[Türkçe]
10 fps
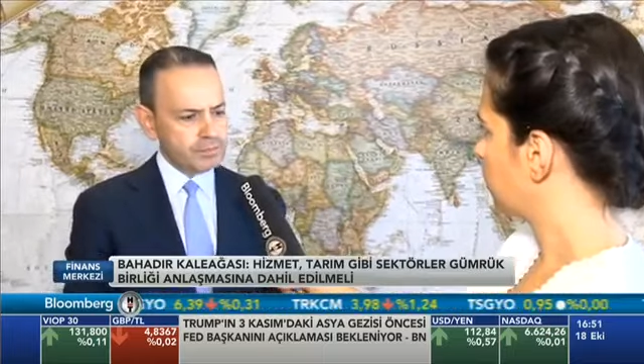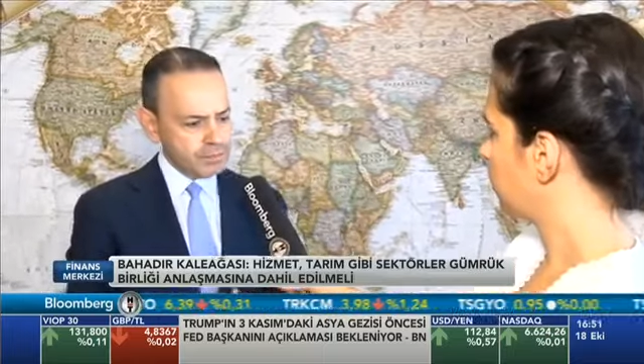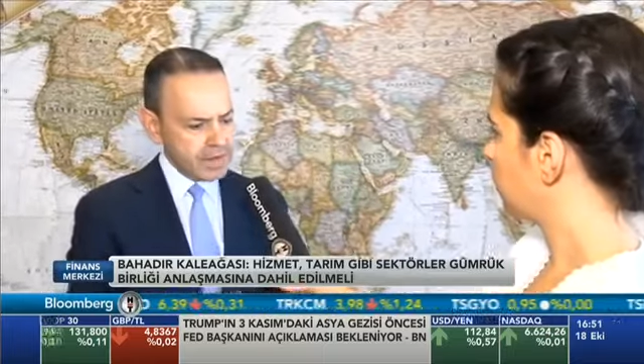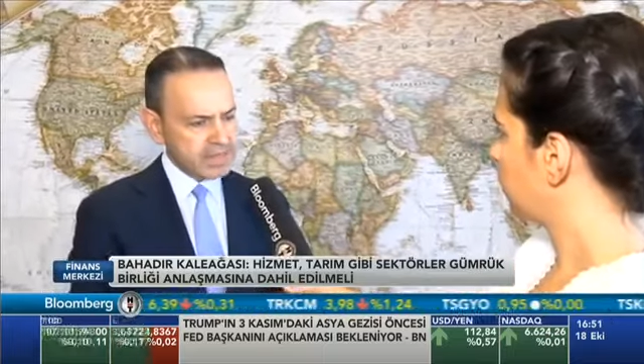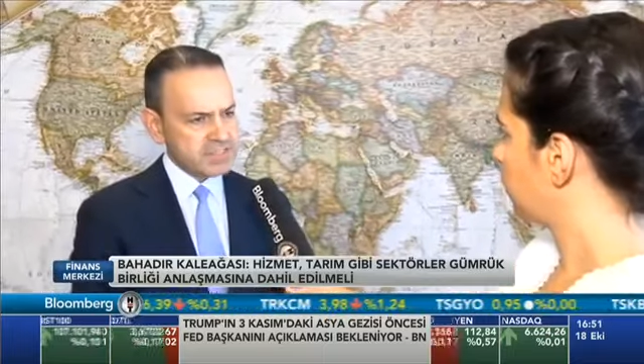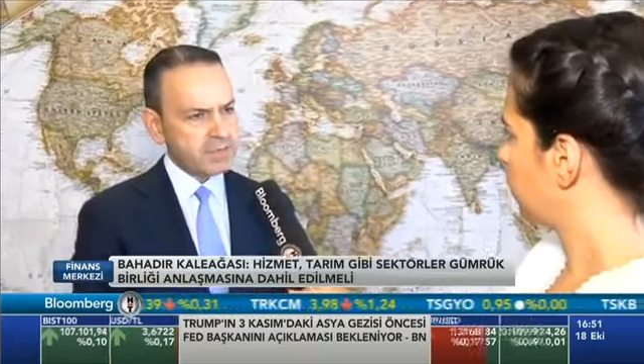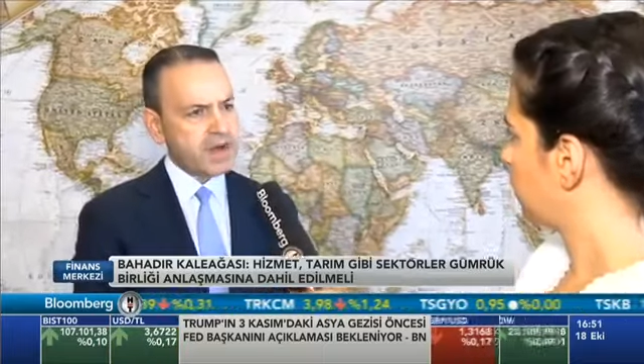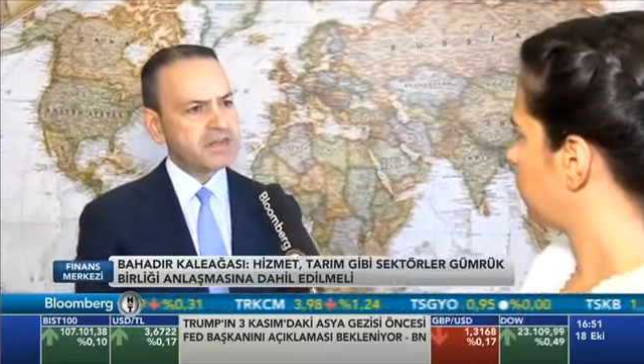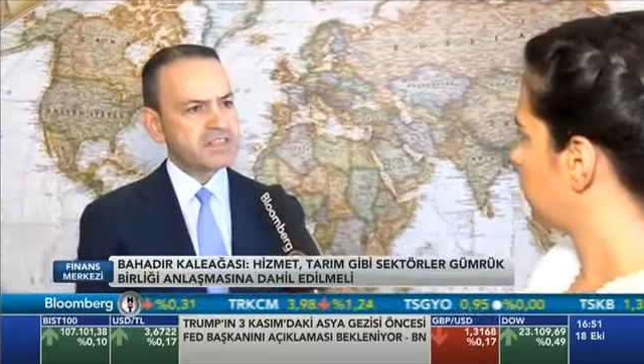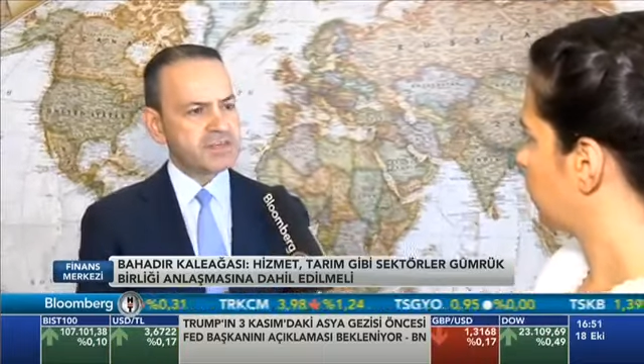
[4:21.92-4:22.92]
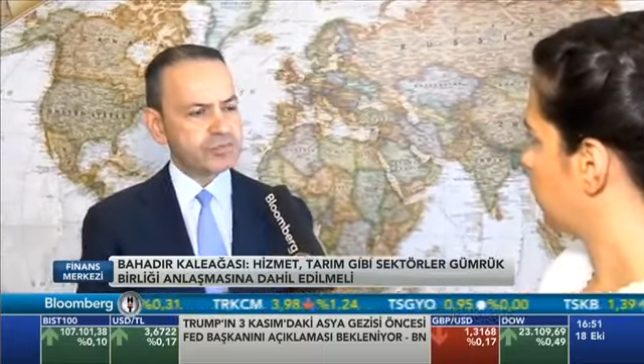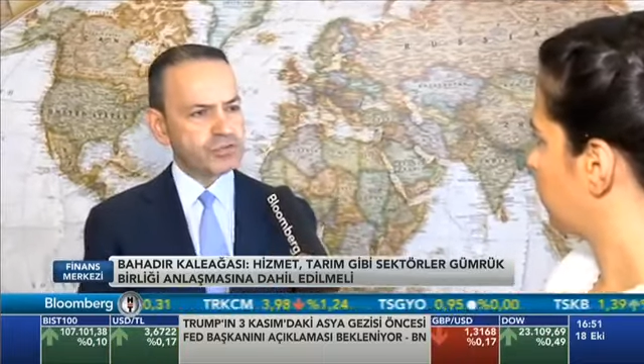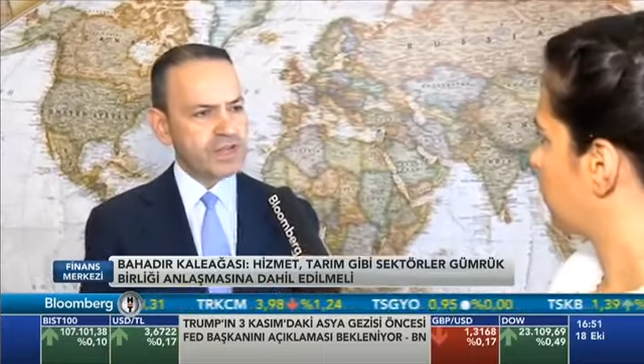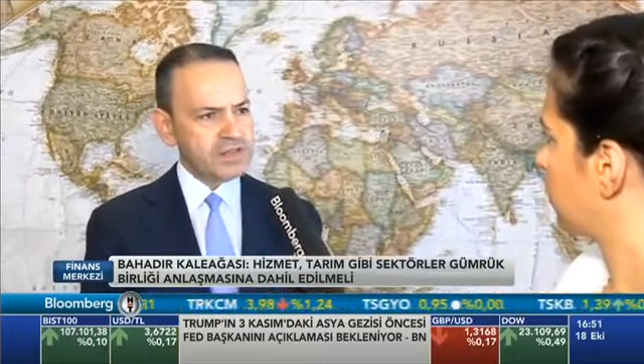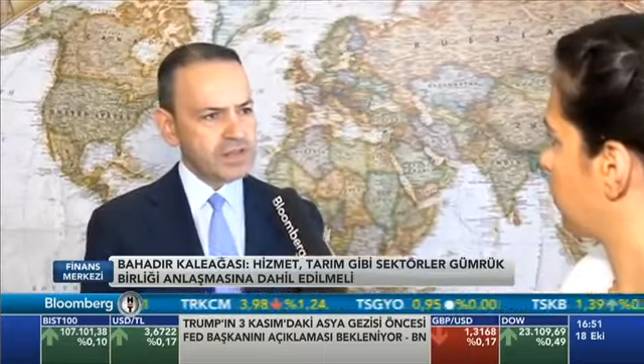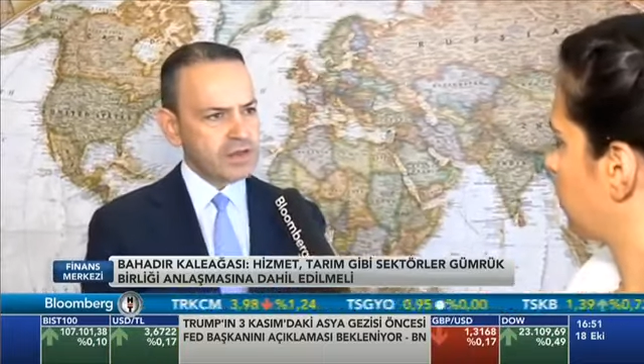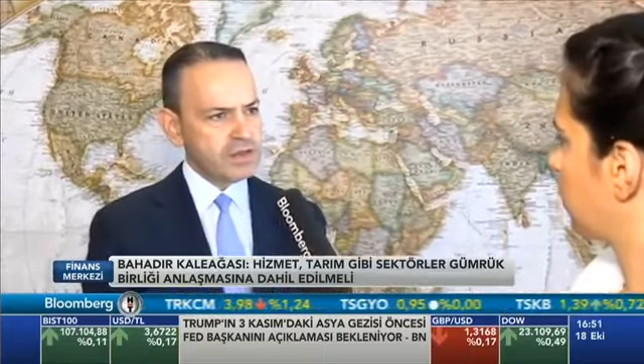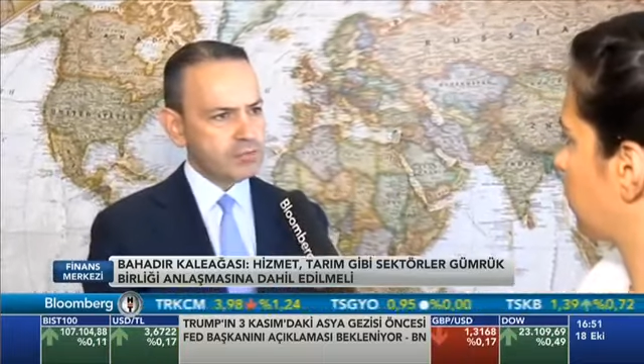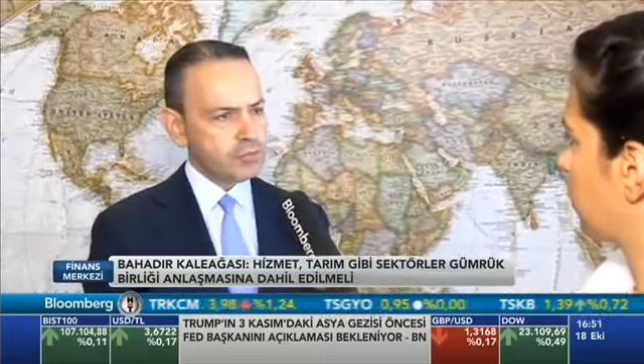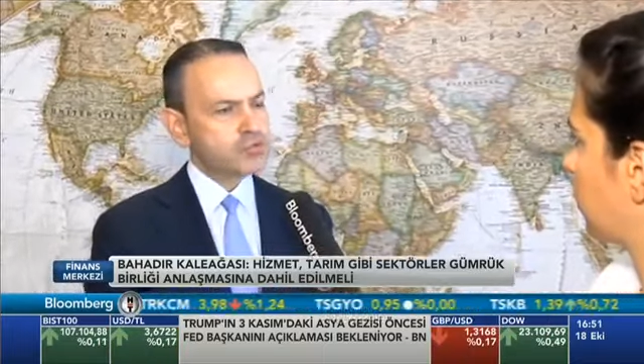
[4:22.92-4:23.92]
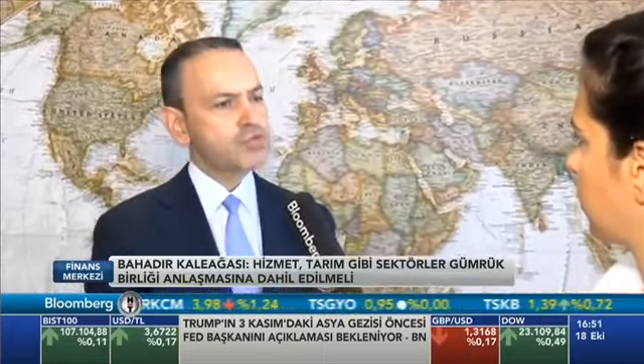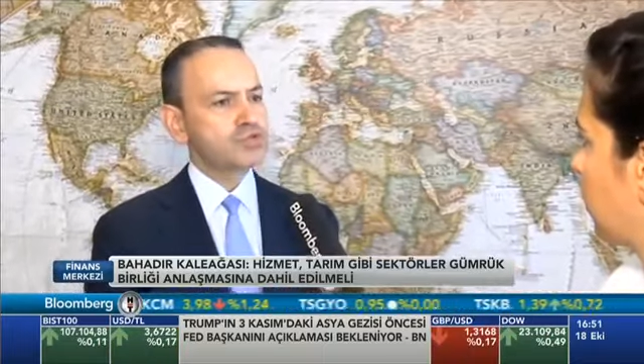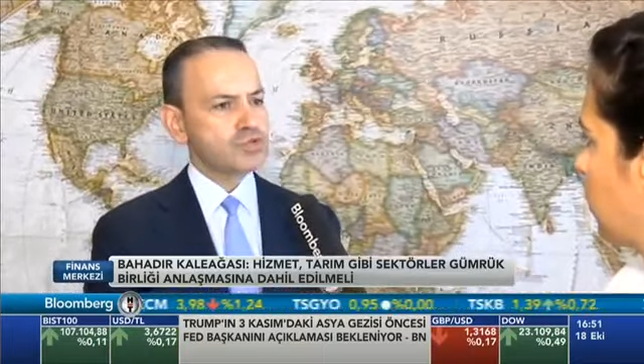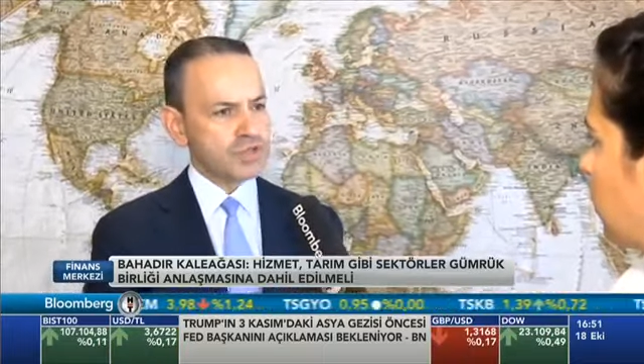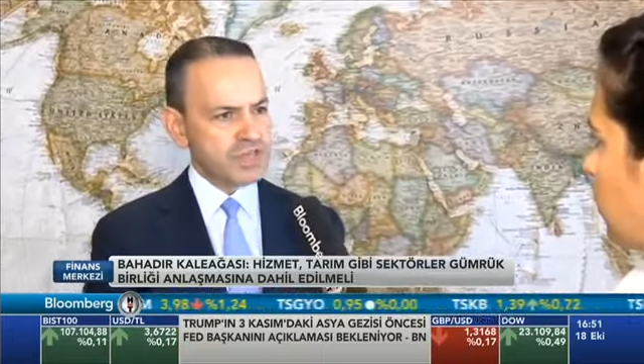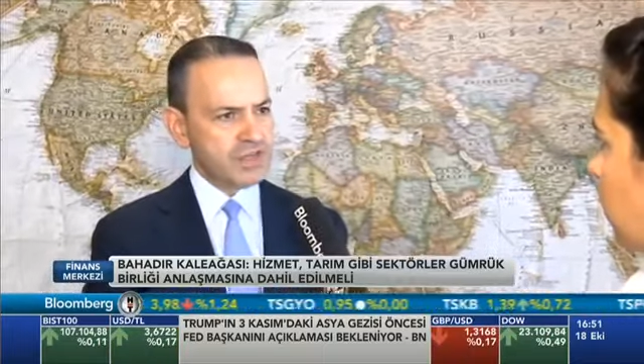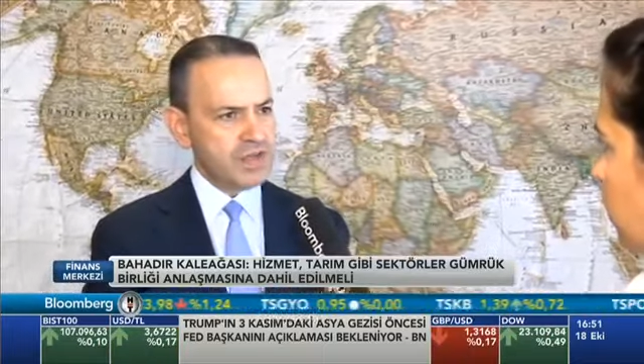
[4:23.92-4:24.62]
merkezi Paris'te bulunan e, Bosporus